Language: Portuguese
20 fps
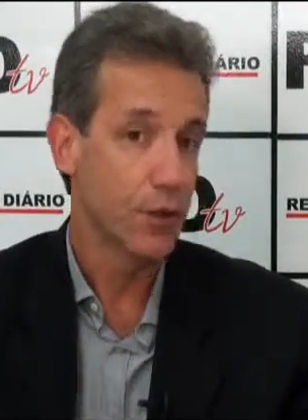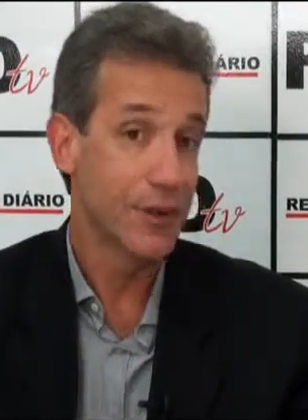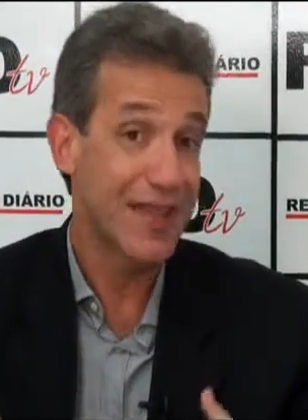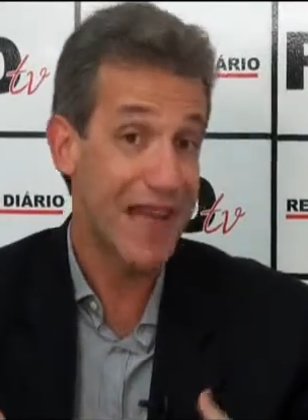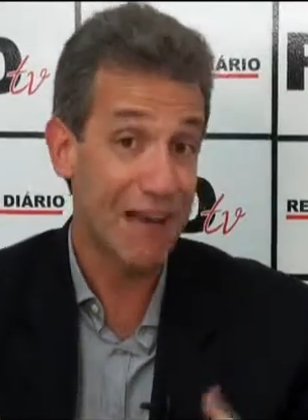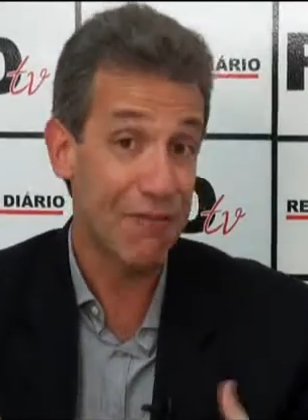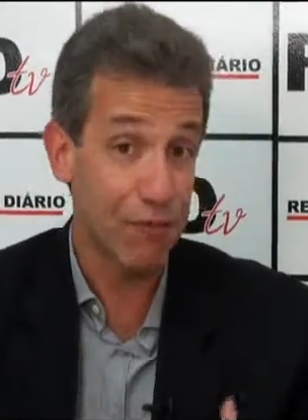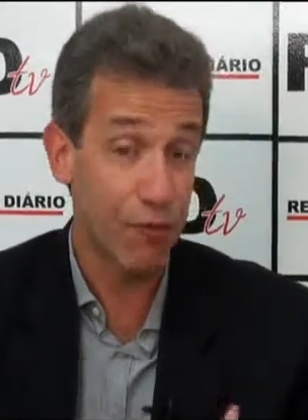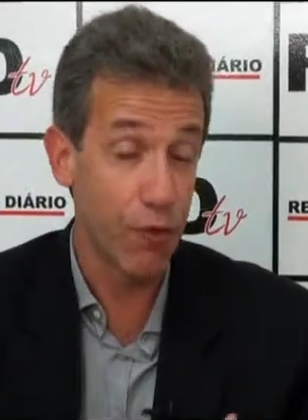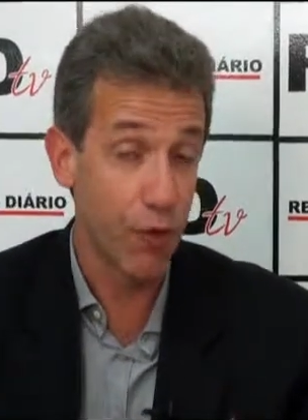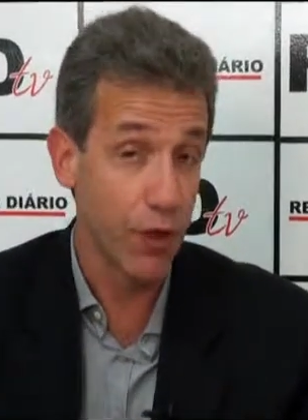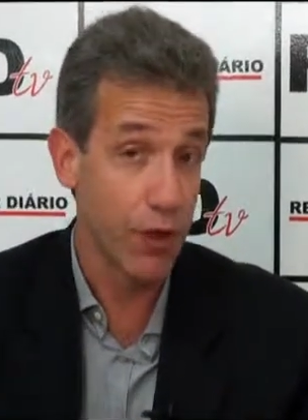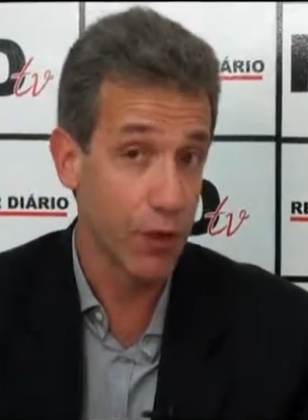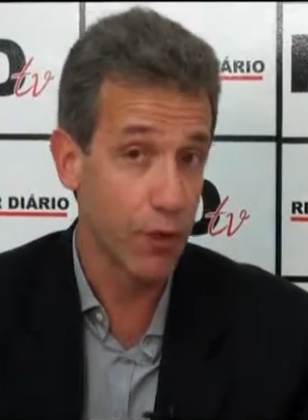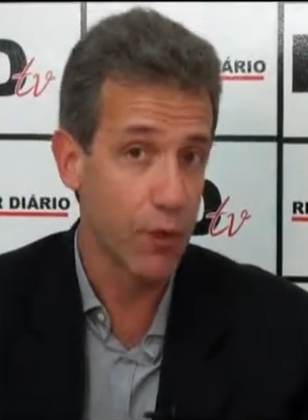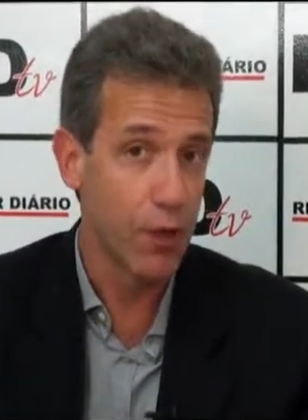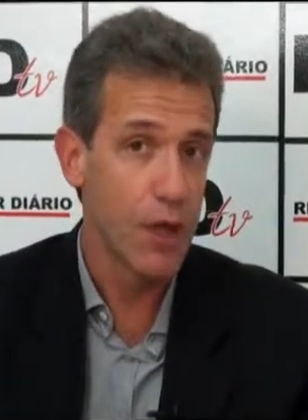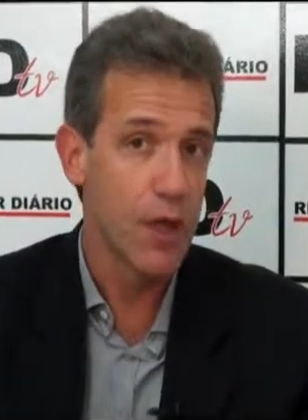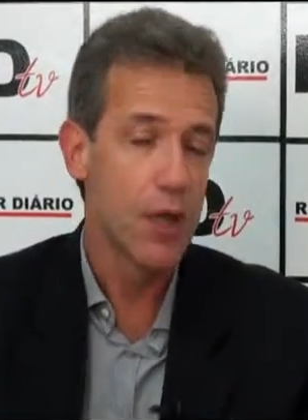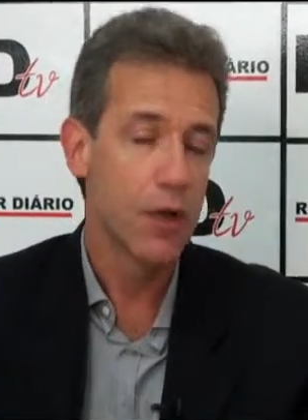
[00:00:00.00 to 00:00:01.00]
Dá
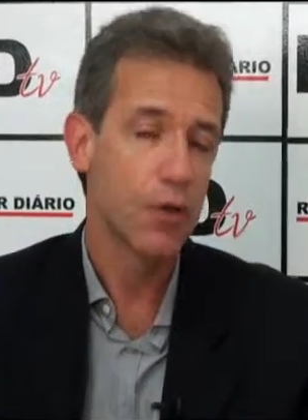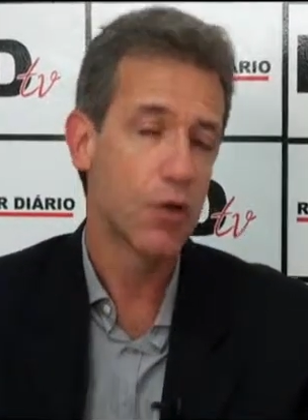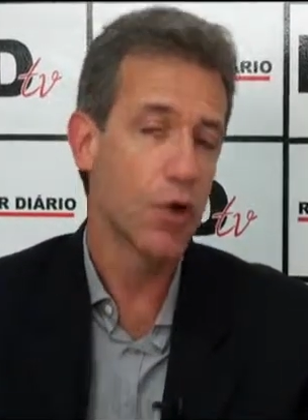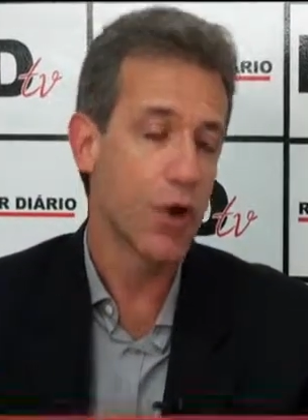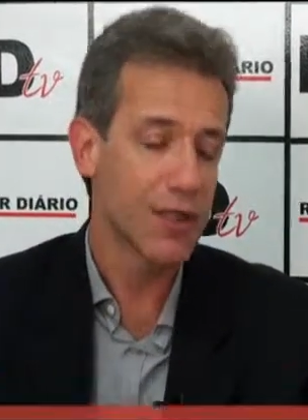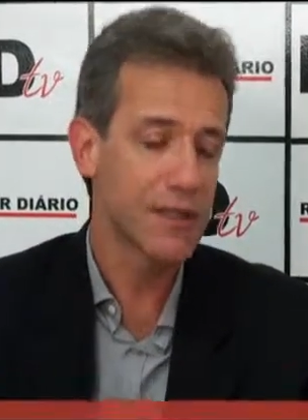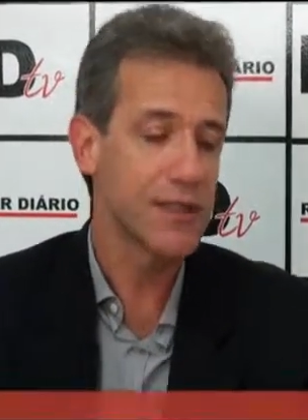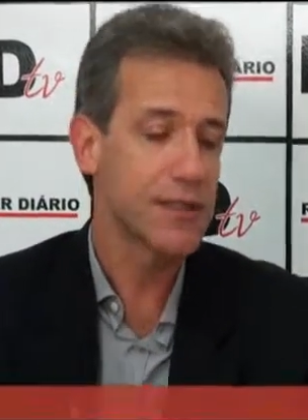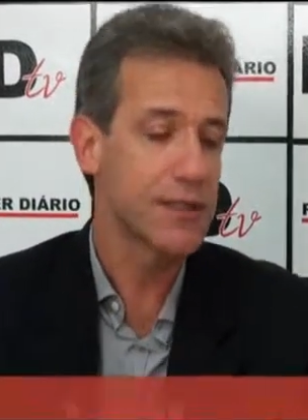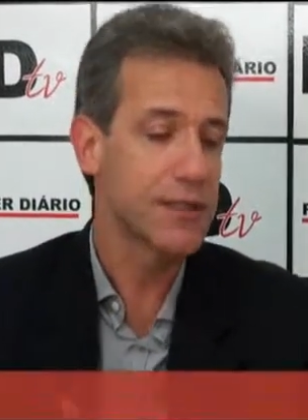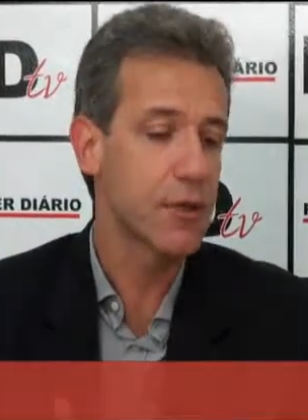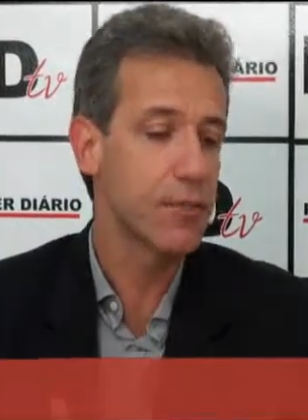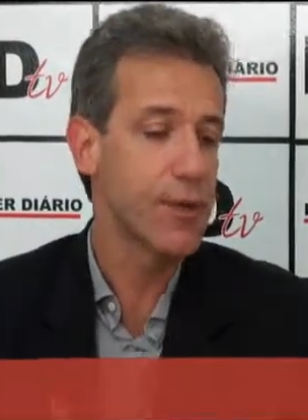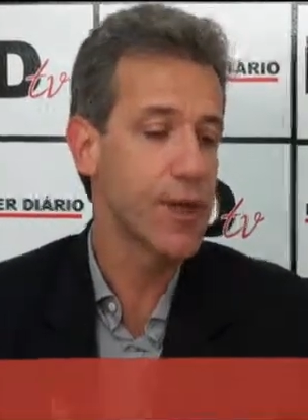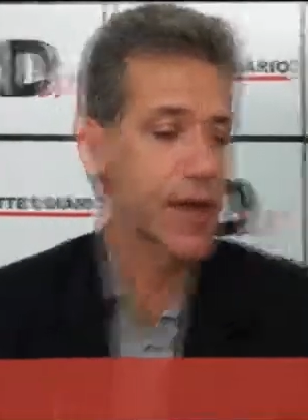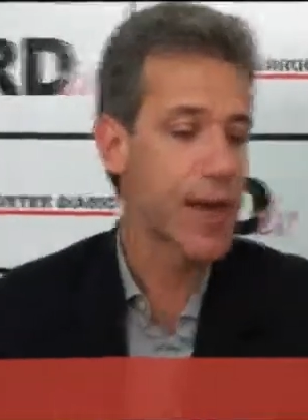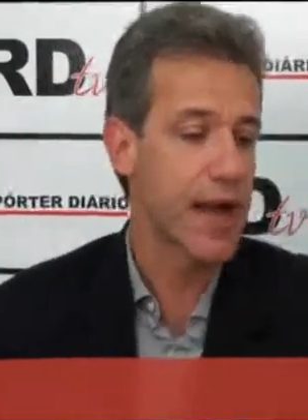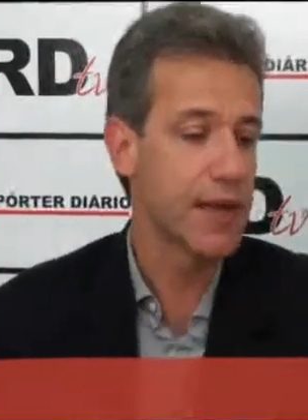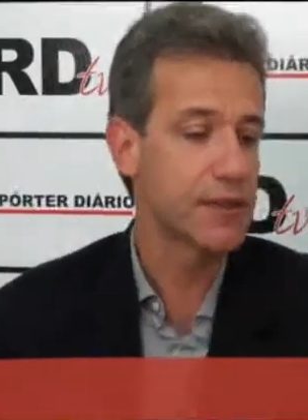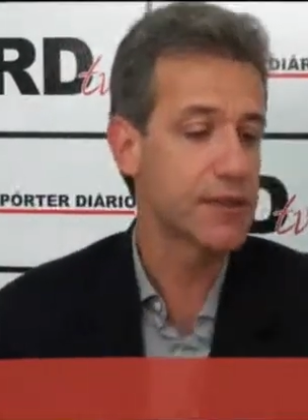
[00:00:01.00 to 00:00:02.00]
fôlego. Nós em São
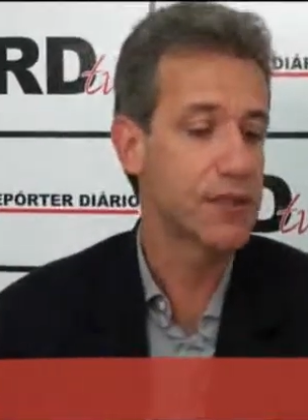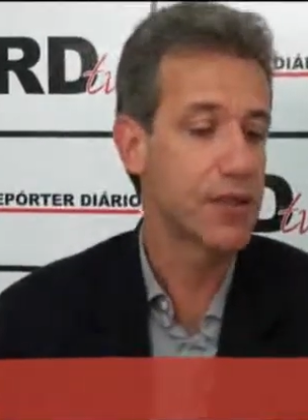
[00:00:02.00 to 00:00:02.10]
Bernardo,